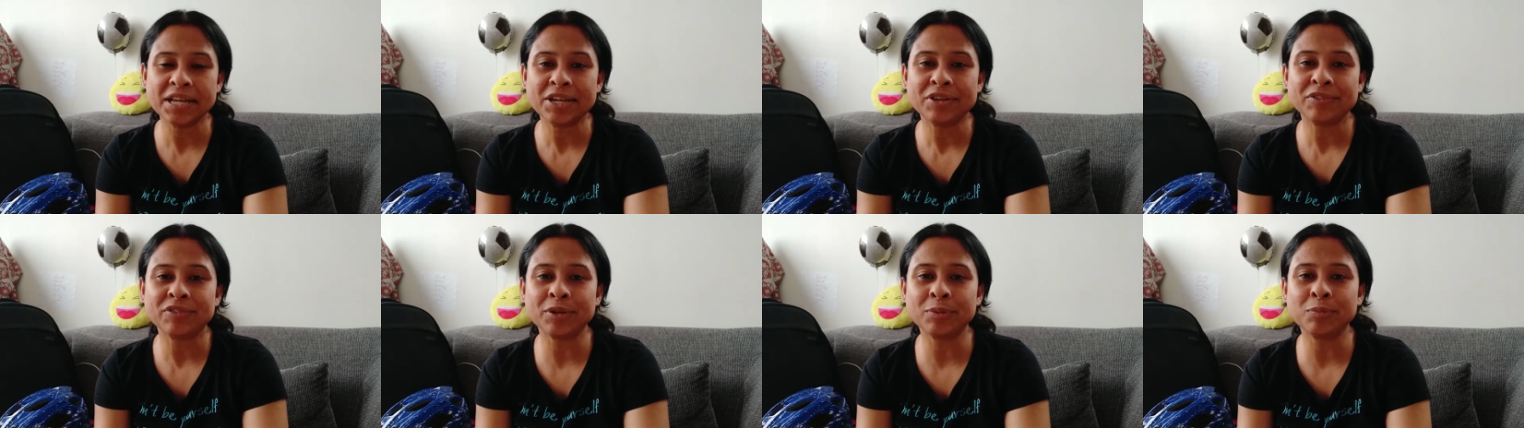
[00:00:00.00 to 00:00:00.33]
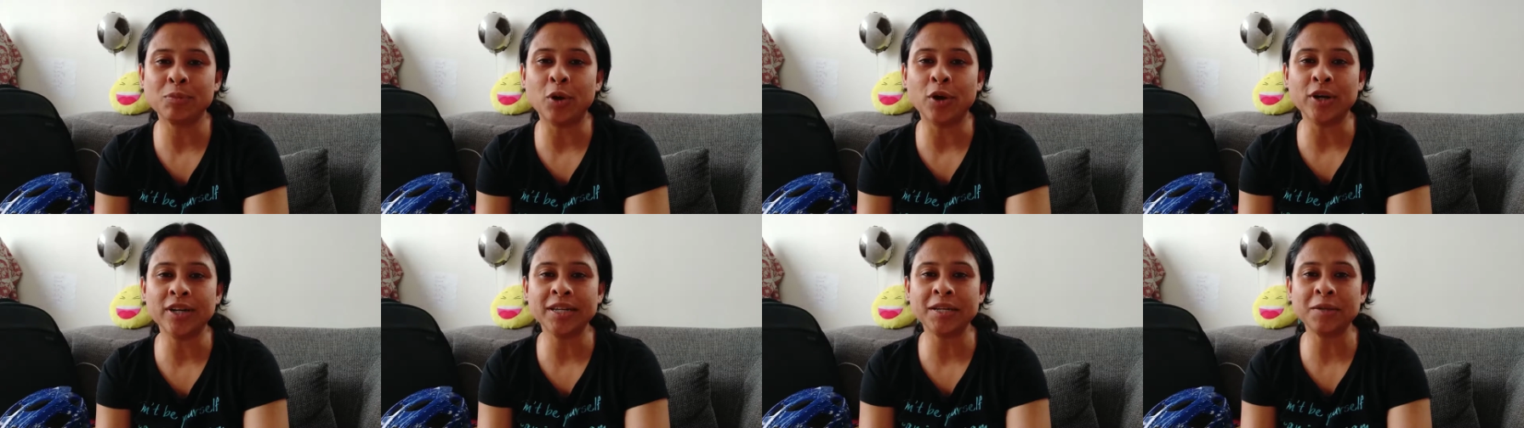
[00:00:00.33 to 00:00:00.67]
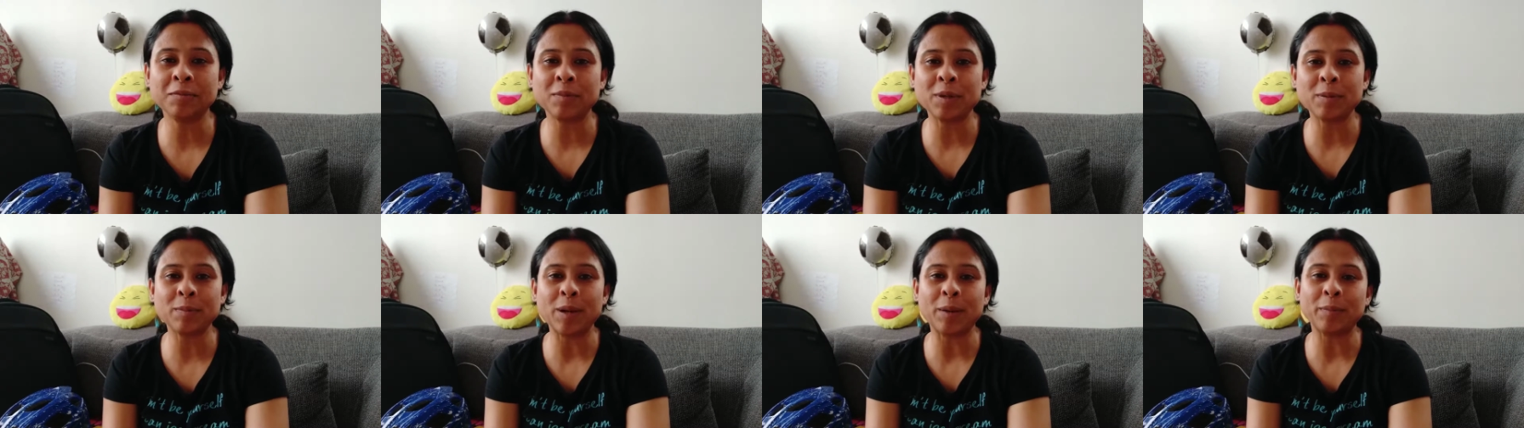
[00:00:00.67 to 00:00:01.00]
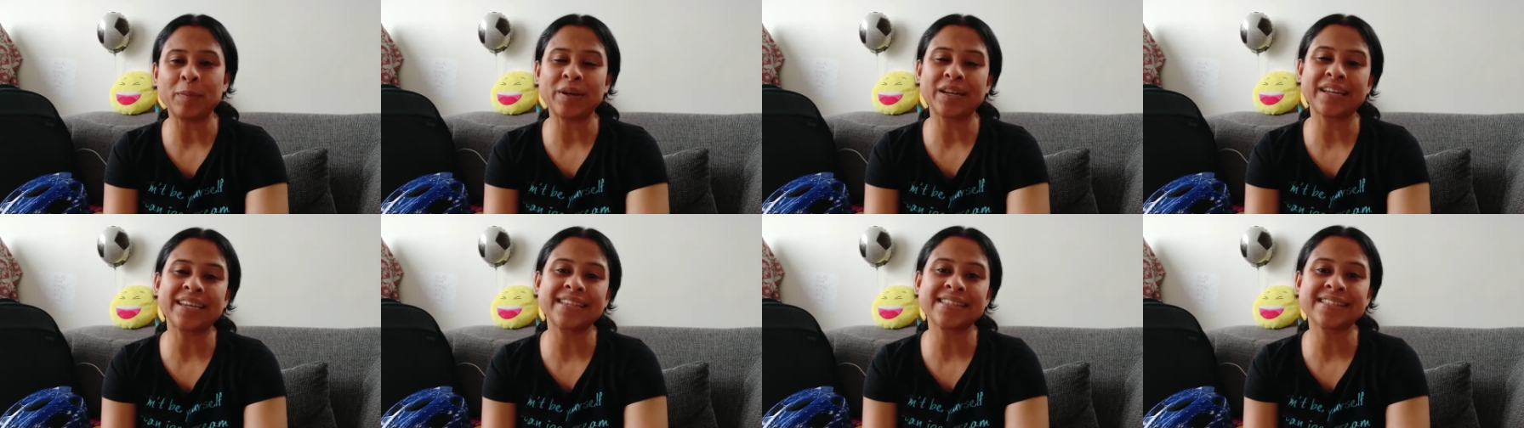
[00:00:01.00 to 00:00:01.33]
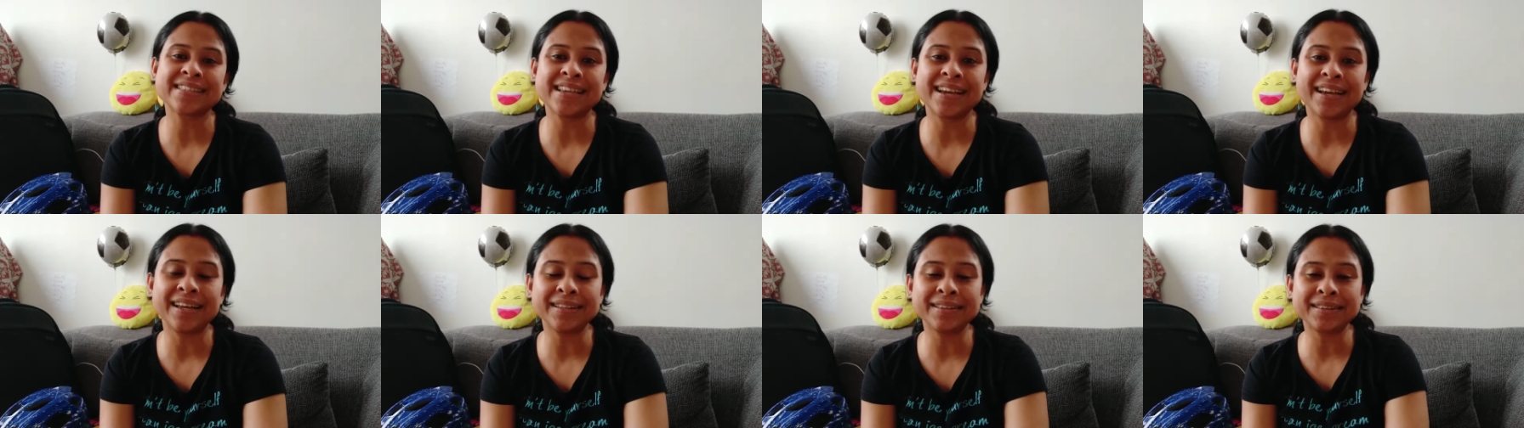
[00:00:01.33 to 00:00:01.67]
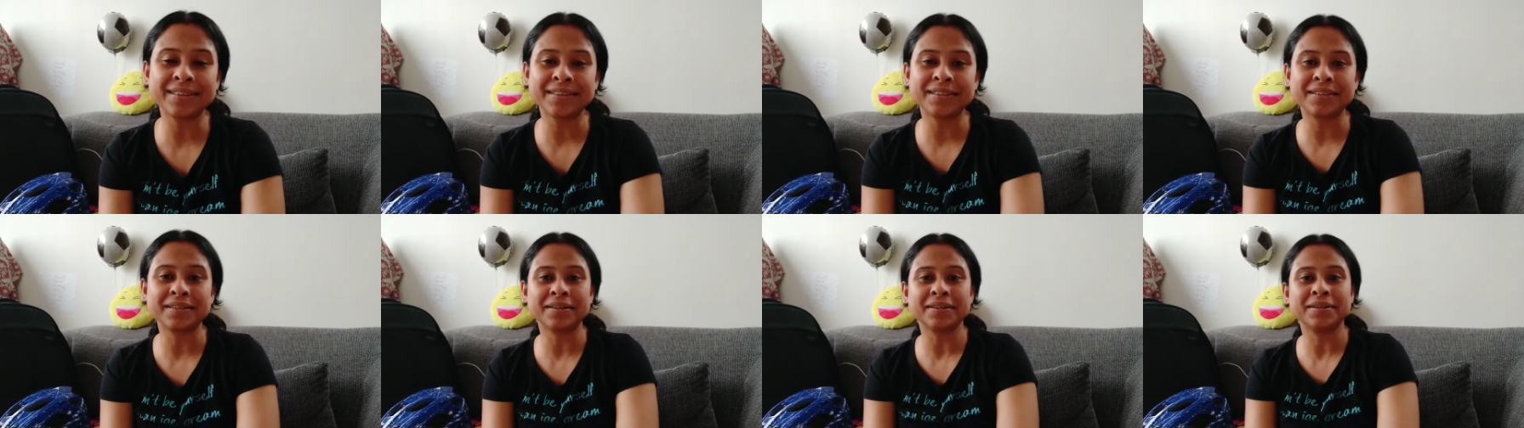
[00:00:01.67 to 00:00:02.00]
फिर मॉर्निंग में पापा के
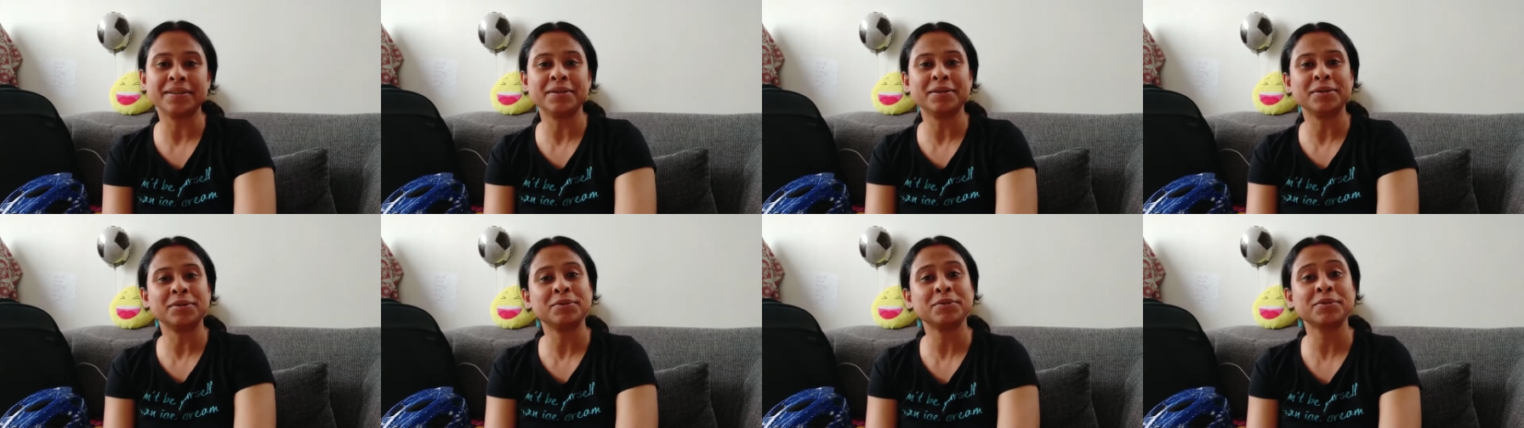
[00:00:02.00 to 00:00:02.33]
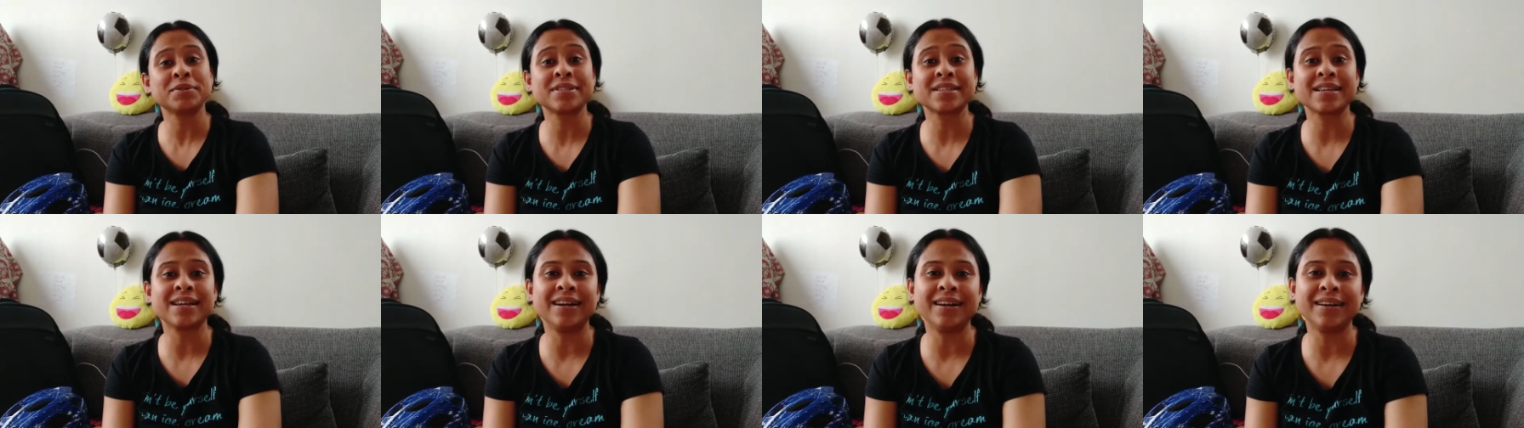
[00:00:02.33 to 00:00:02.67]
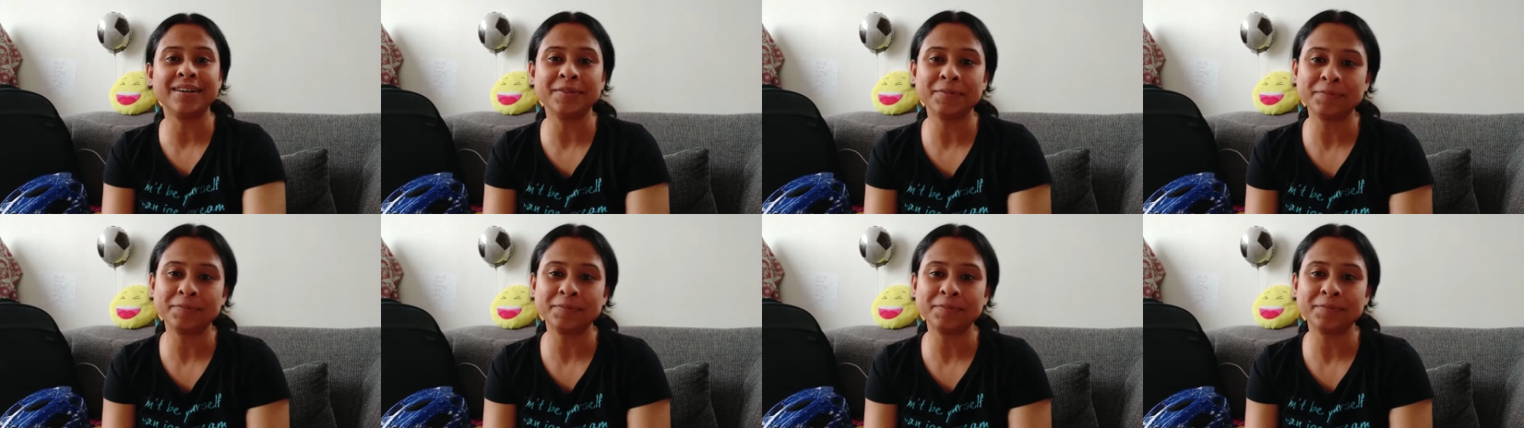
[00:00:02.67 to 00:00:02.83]
साथ उसका